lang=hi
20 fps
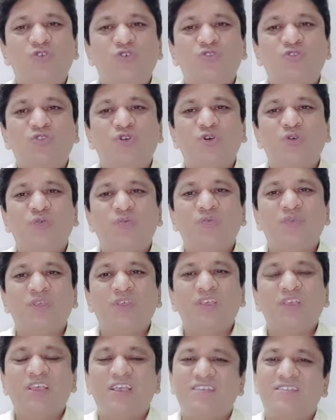दोस्तों
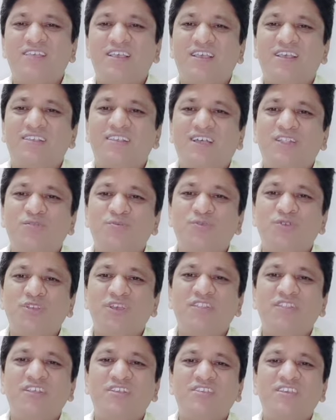इसी के साथ
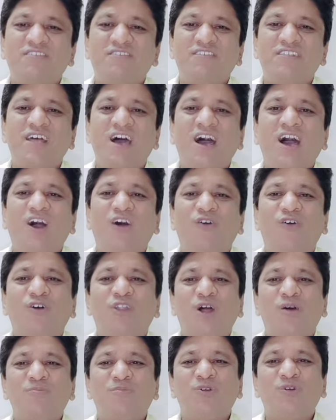मुझे दीजिए विदा
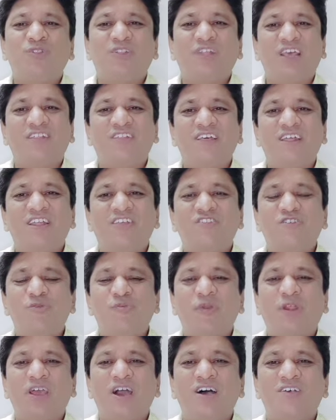और आप लोग देखते रहिए दीव
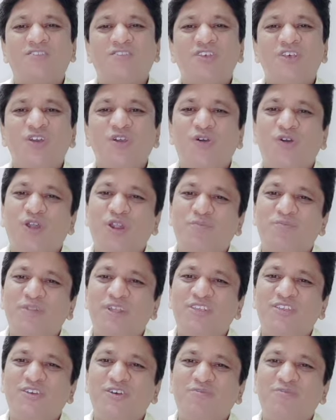प्रकाश और
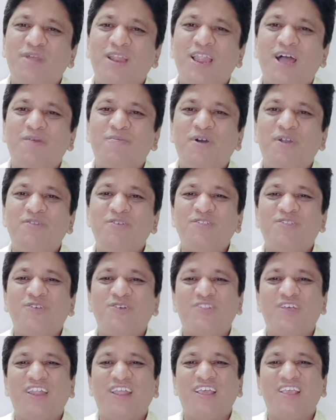अपने जीवन में लाभान्वित
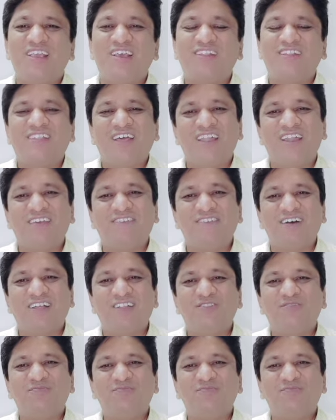होते रहिए धन्यवाद